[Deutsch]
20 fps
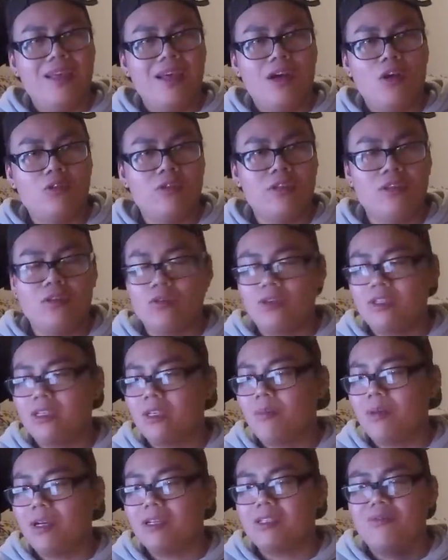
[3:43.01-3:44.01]
Auch den noch nicht
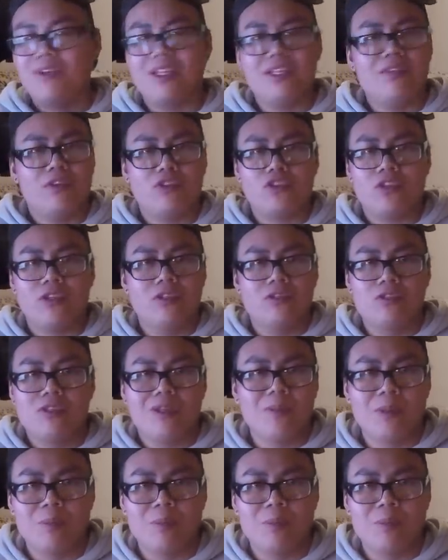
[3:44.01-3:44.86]
gemacht, werde ich wahrscheinlich zusammen